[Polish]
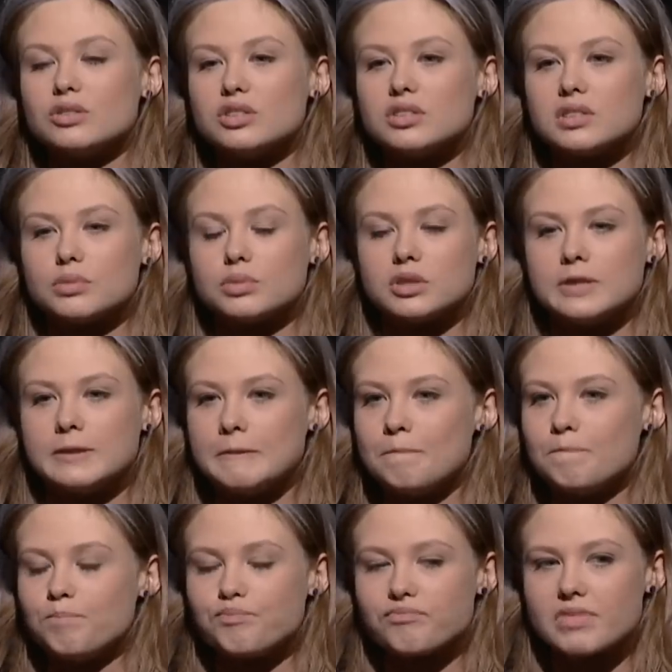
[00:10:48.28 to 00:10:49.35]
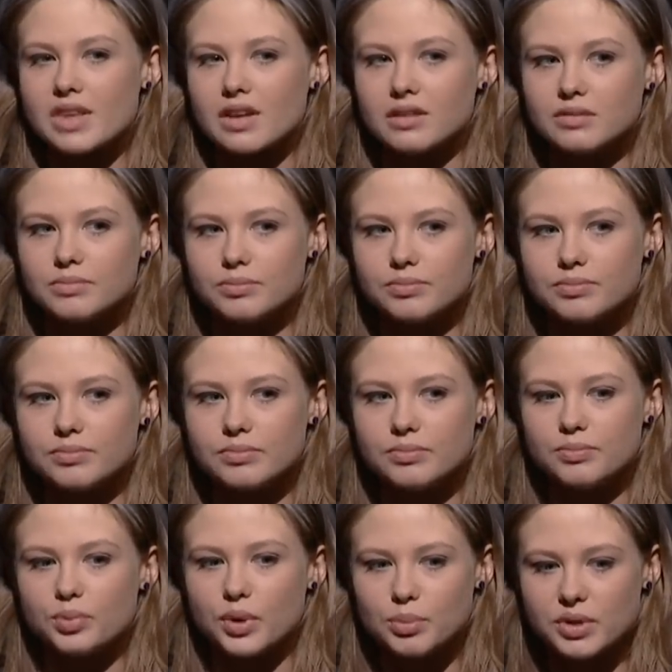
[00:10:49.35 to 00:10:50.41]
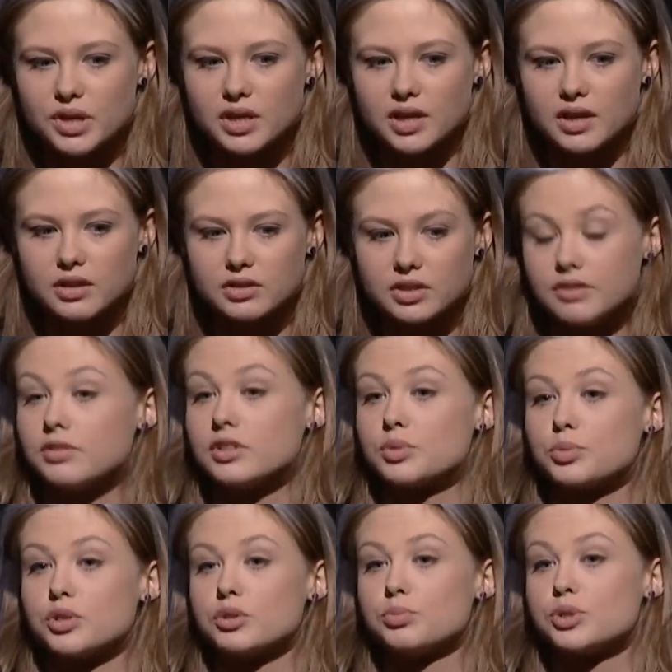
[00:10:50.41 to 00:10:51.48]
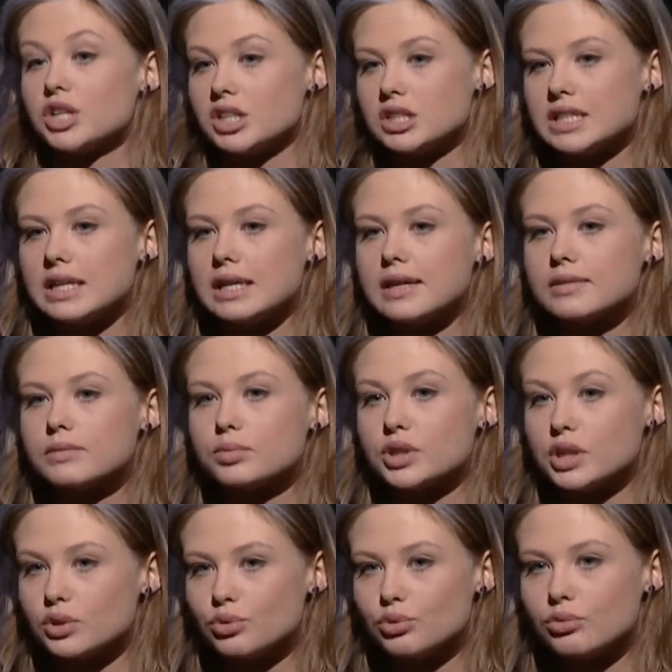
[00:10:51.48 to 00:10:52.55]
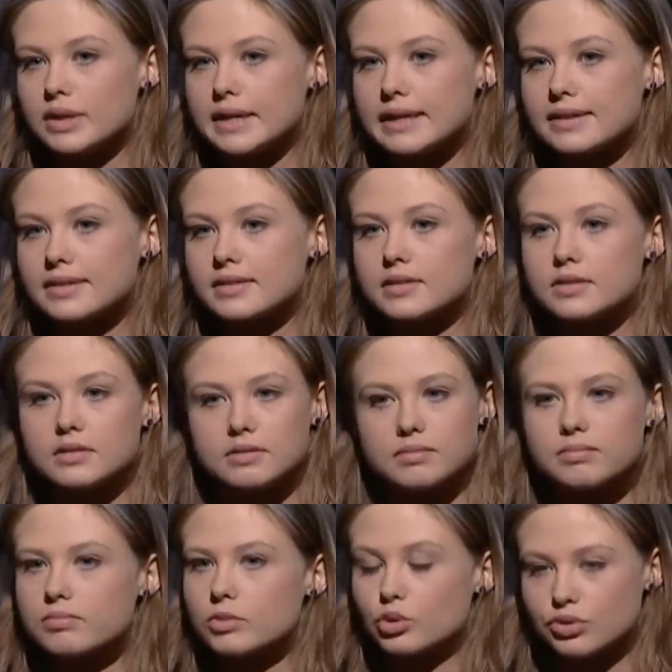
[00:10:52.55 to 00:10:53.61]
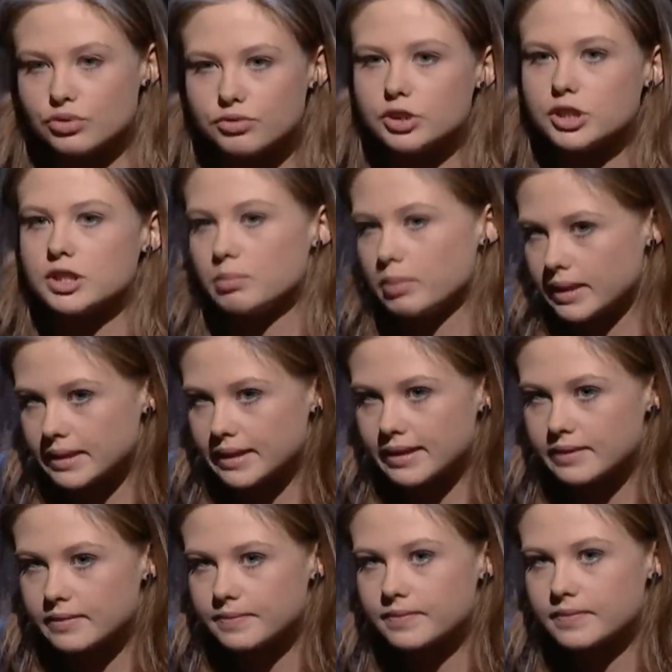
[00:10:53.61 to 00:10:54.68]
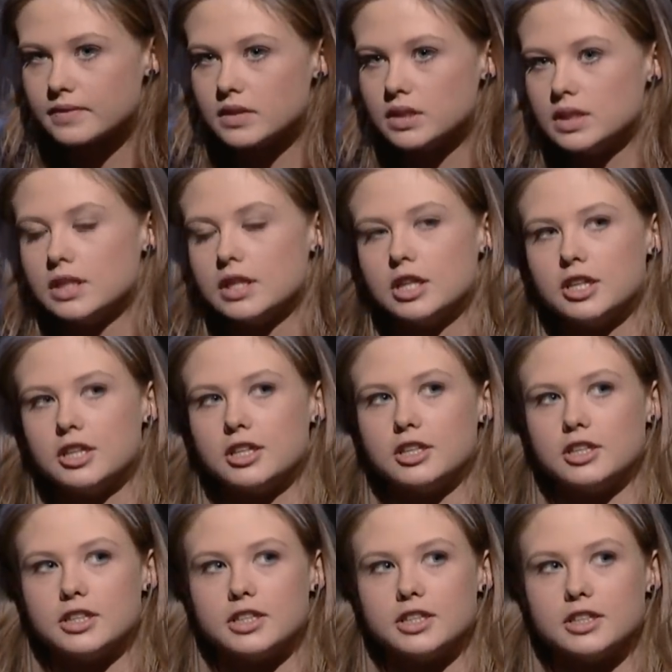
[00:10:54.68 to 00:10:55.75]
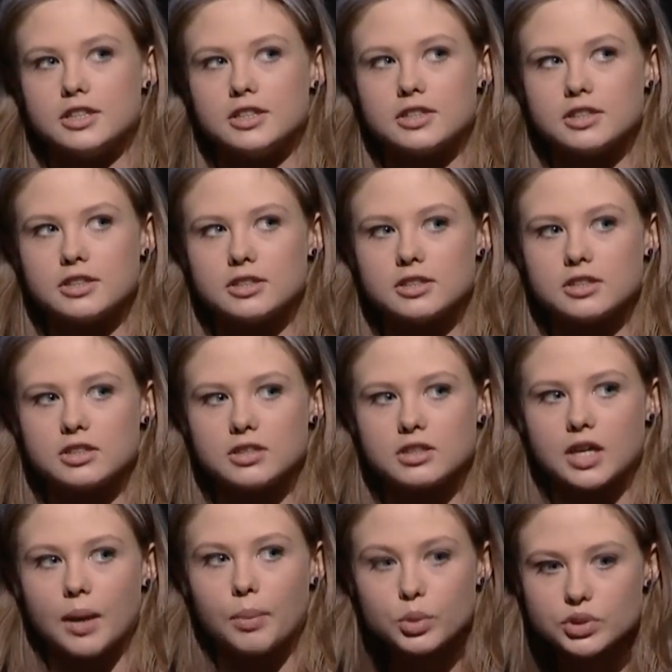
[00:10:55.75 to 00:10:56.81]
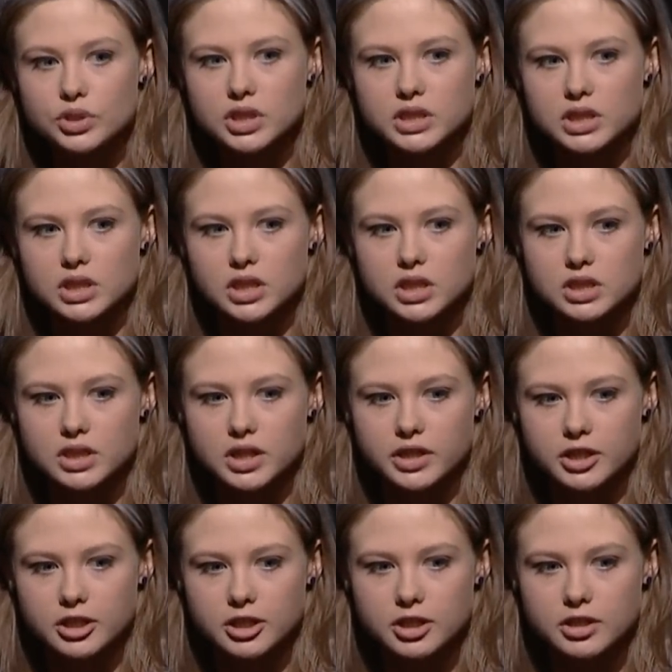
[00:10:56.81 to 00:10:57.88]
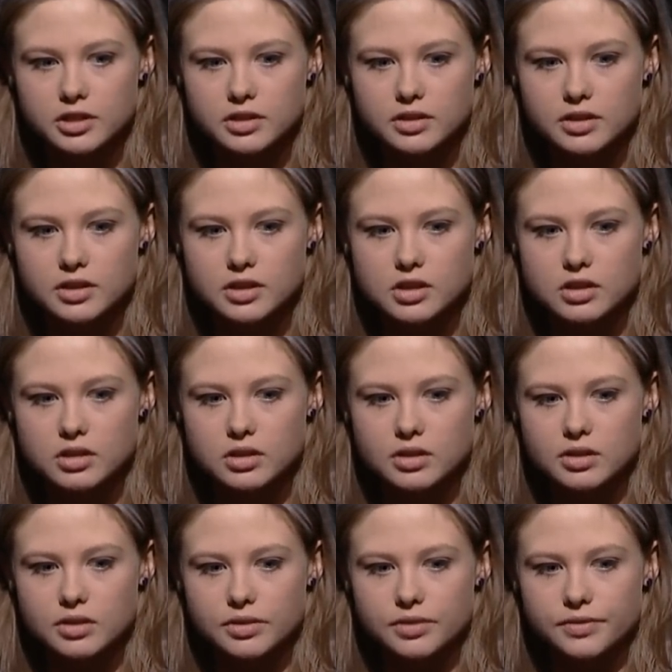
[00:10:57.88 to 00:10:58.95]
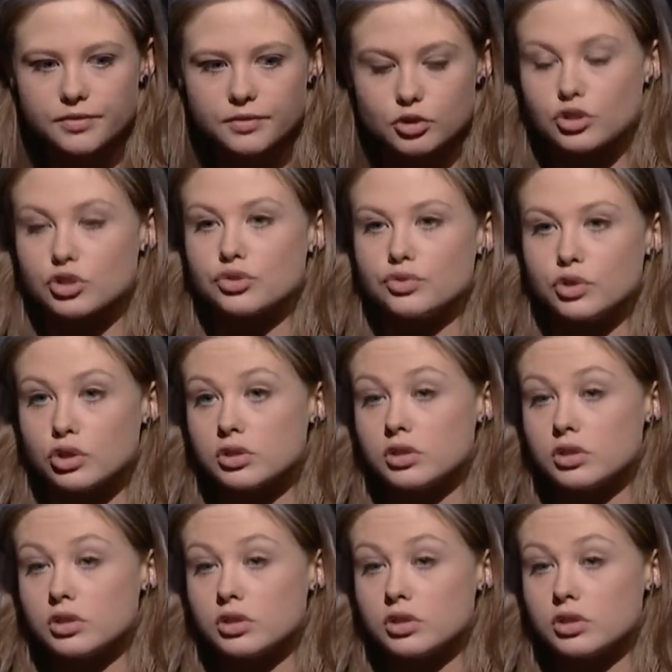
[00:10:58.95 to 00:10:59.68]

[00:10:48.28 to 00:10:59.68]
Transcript: to jest um, premiera, idę wesprzeć przyjaciela, przyjaciółkę. Oczywiście będę. Yy, a po trzecie, jeżeli to coś mi